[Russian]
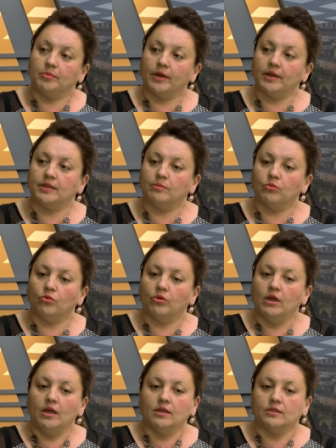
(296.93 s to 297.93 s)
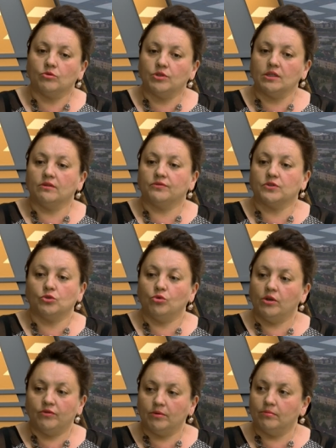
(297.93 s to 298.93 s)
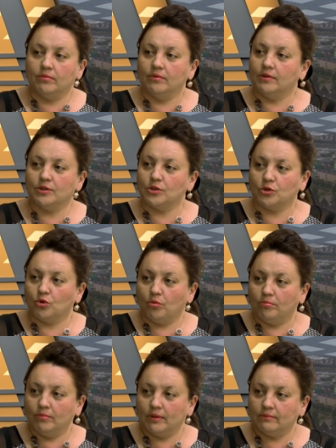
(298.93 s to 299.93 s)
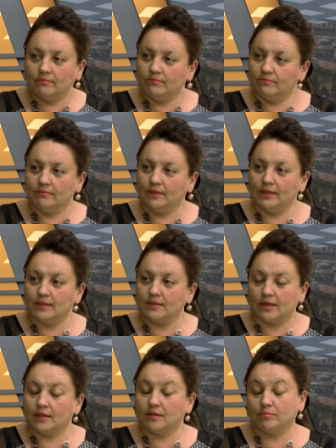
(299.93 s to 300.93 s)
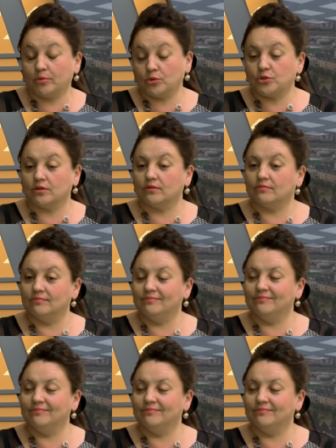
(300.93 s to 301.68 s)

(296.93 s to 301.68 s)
поэтому студентов с нулевым языком иностранным просто